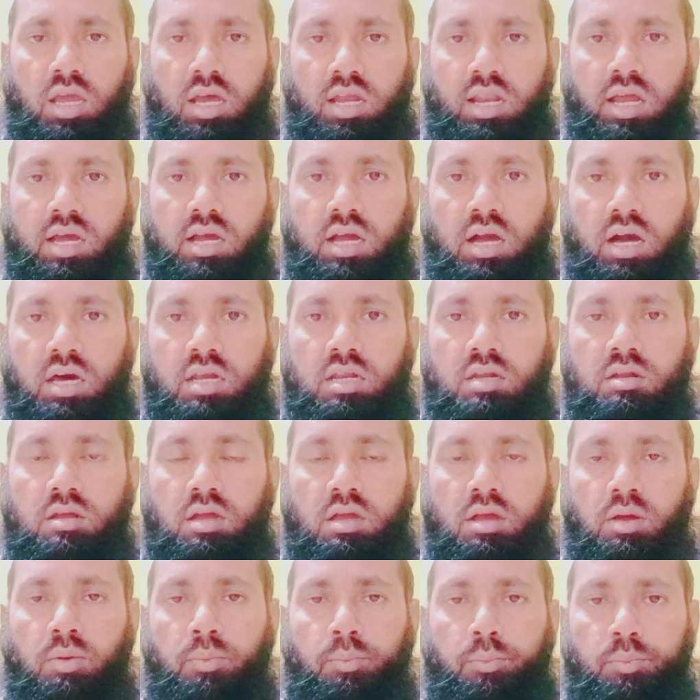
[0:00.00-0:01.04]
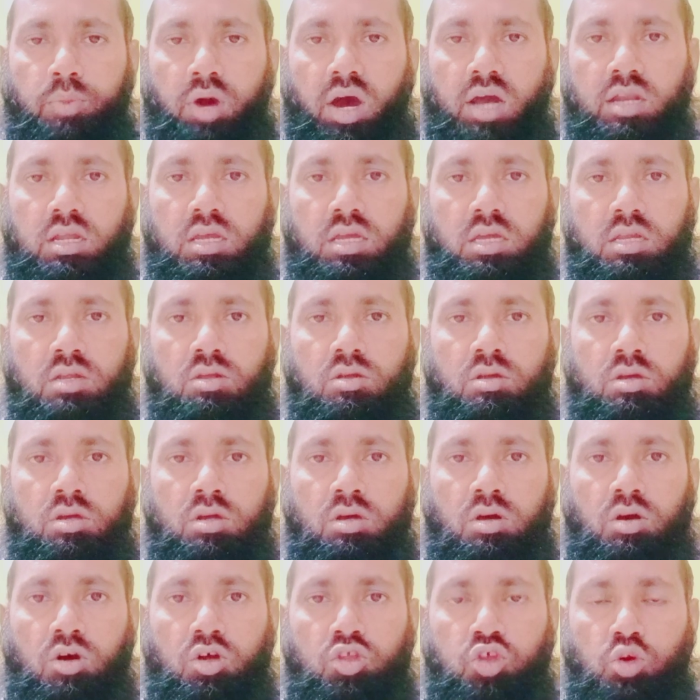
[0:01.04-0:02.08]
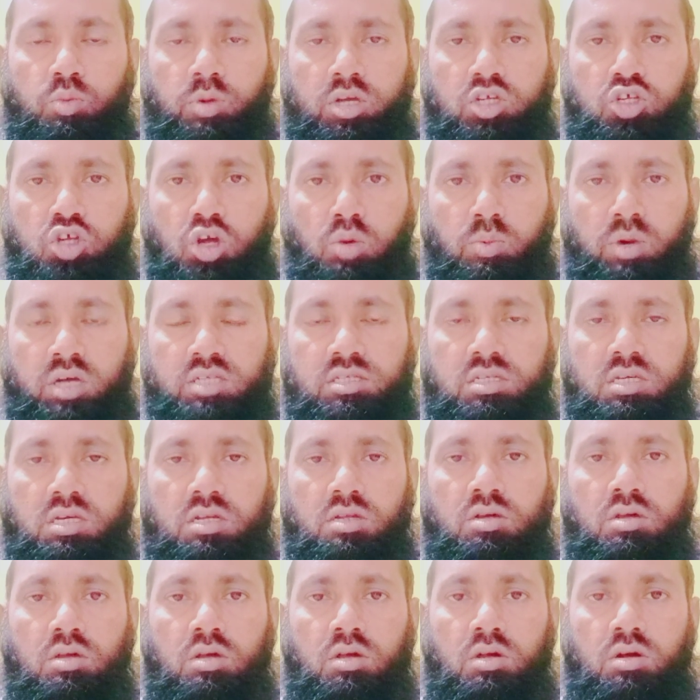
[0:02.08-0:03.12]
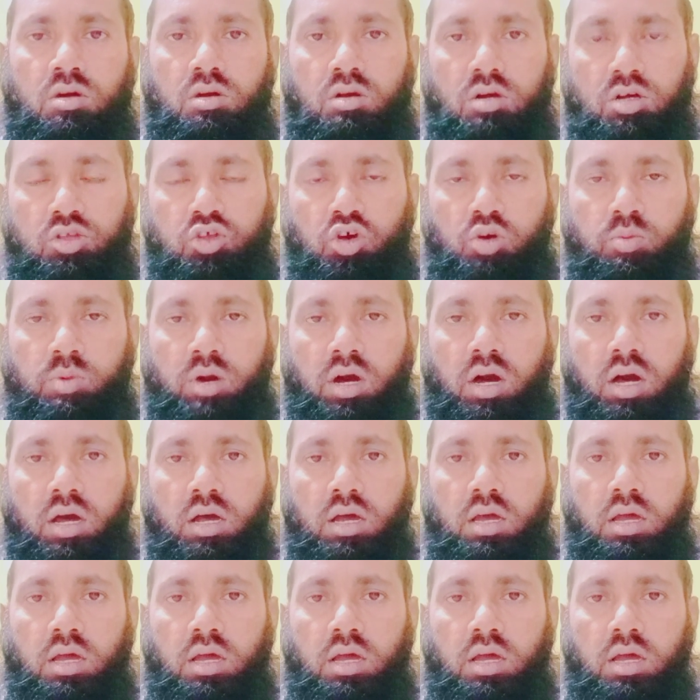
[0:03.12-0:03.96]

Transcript: এলাকার বাড়ির অথবা সমাজের অথবা